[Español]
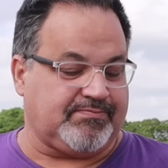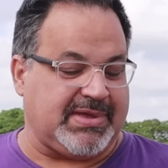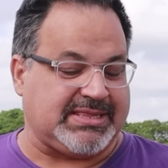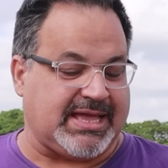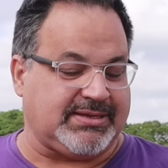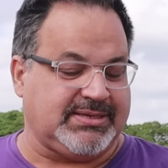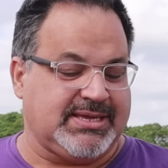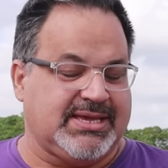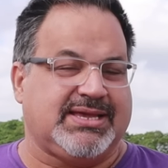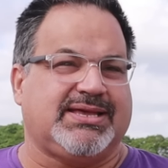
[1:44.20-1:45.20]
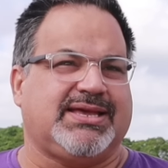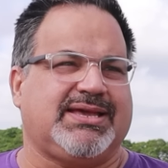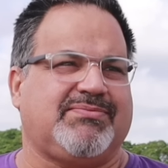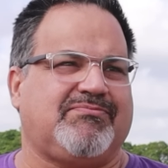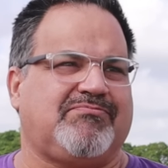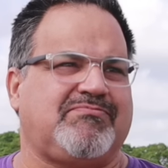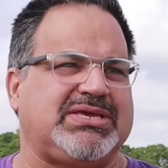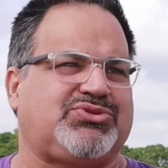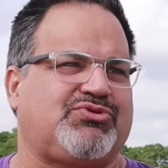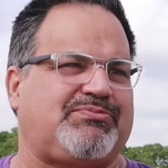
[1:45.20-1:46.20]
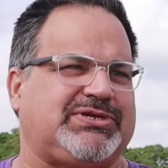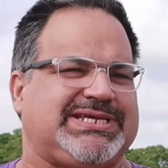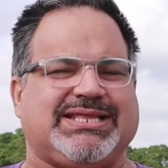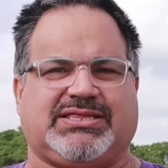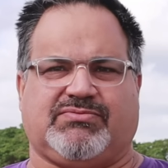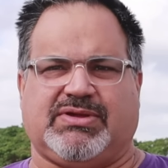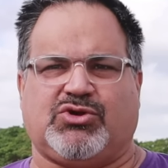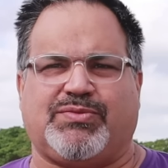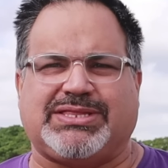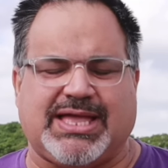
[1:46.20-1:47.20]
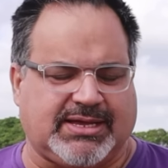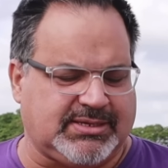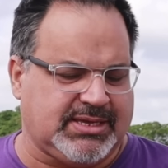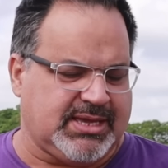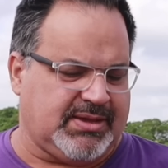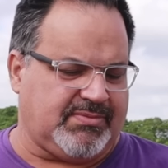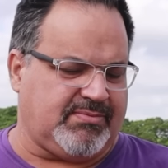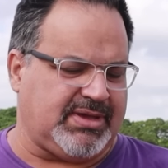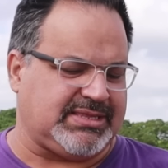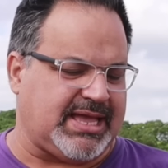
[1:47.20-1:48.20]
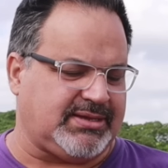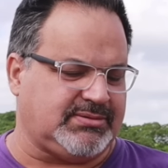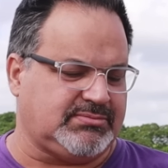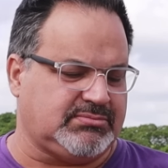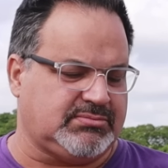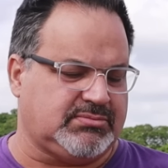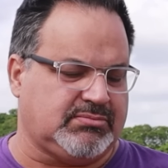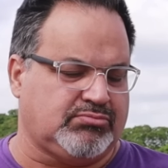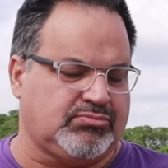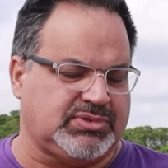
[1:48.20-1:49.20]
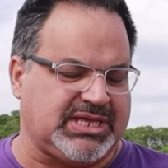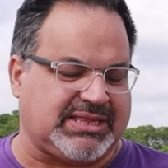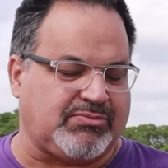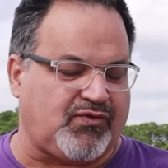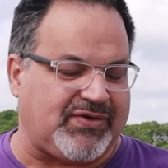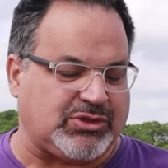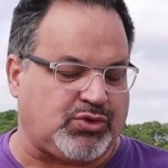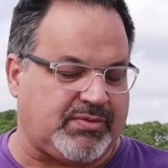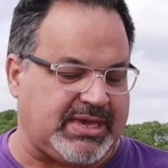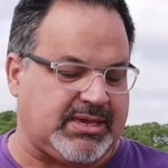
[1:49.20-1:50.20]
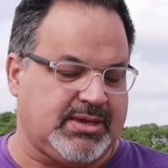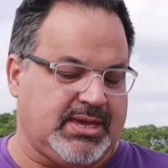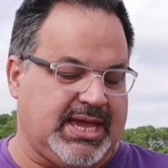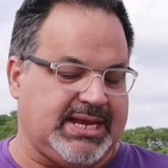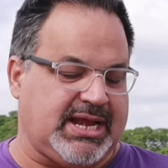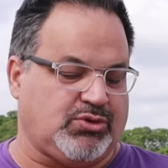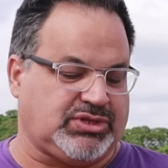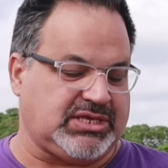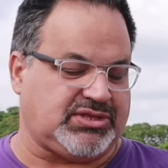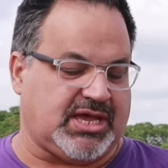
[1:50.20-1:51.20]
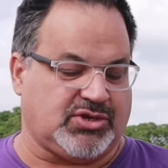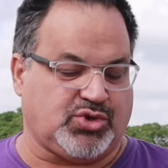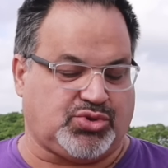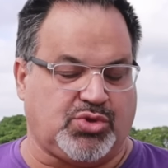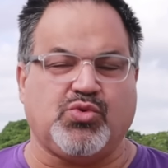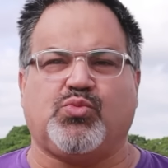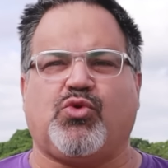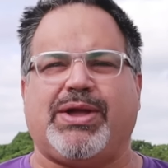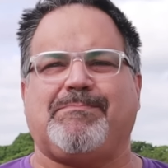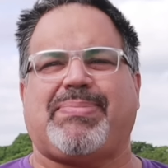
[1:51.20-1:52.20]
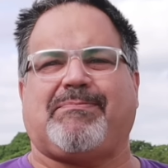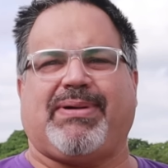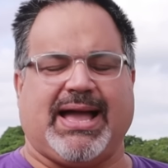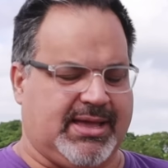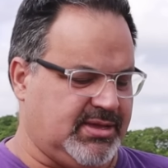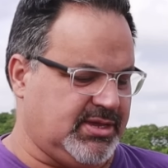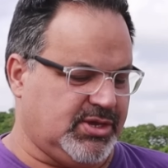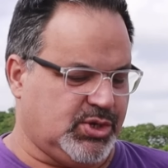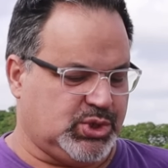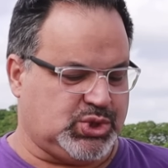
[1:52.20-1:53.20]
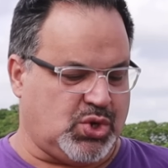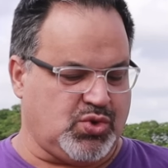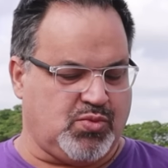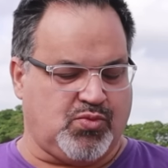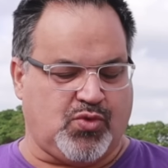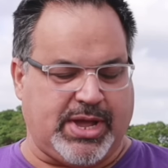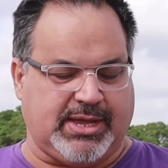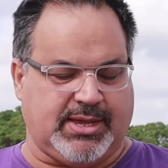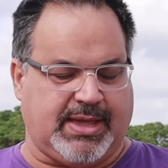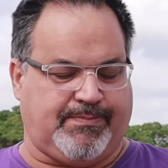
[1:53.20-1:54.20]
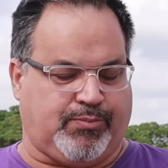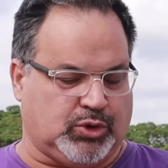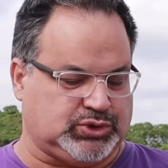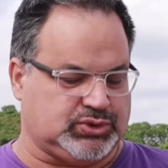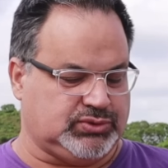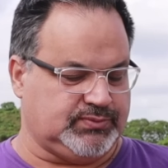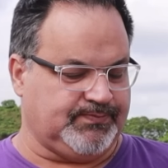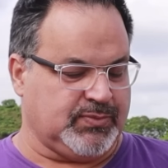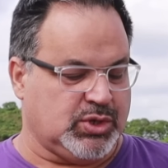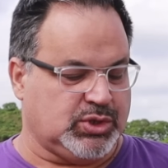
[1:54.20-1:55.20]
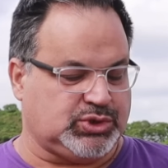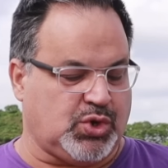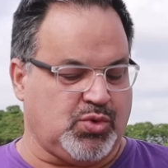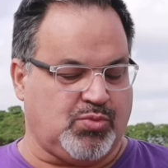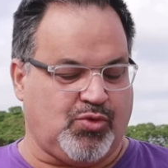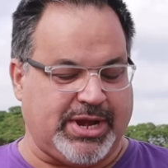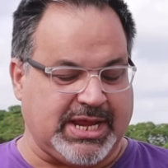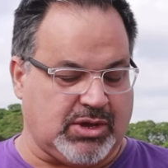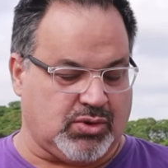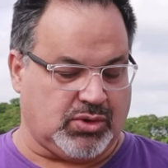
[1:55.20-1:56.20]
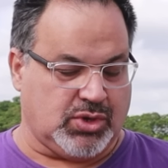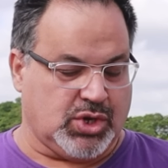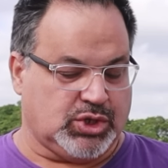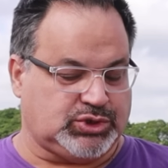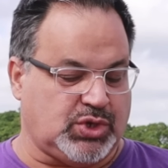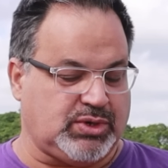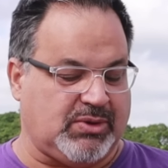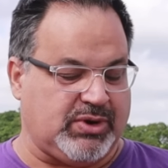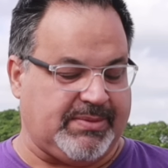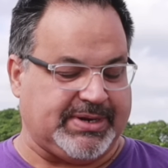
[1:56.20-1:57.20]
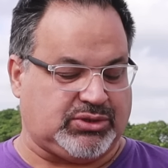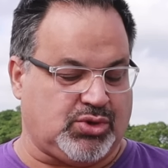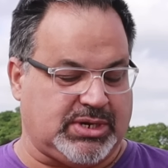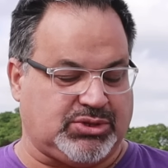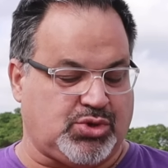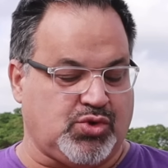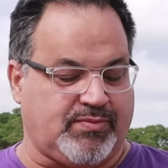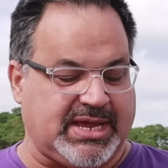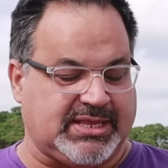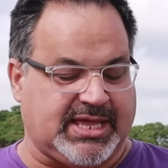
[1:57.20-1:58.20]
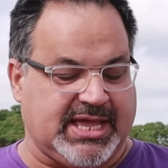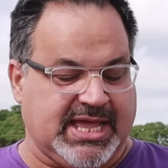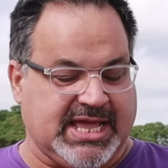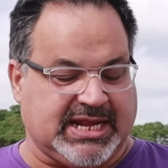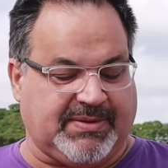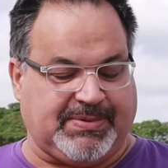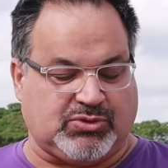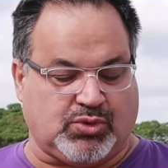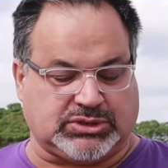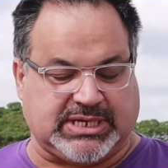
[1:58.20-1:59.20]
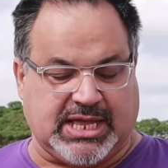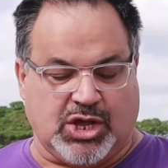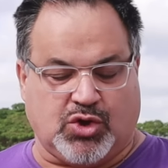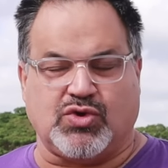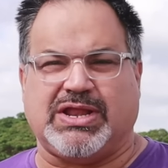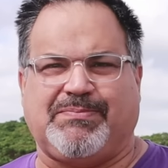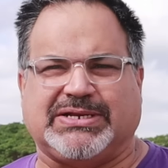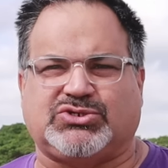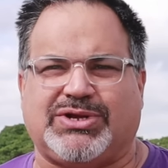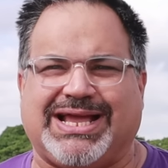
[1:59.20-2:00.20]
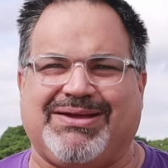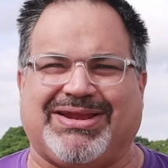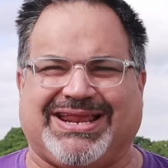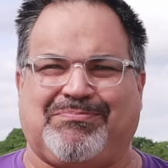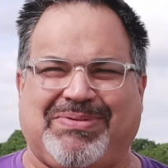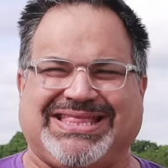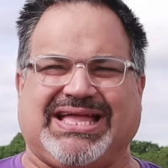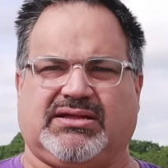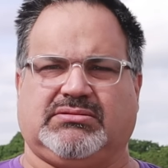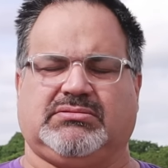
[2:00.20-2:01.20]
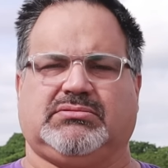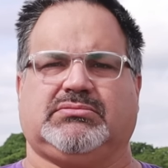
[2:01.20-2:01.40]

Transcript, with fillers: me están eh, misrepresenting me, no me están, me están, se están mofando de mí en las noticias. Yo soy un buen papá, soy un buen esposo, soy un buen hijo, soy una buena persona, soy humilde y respetuosa con las personas que me respetan.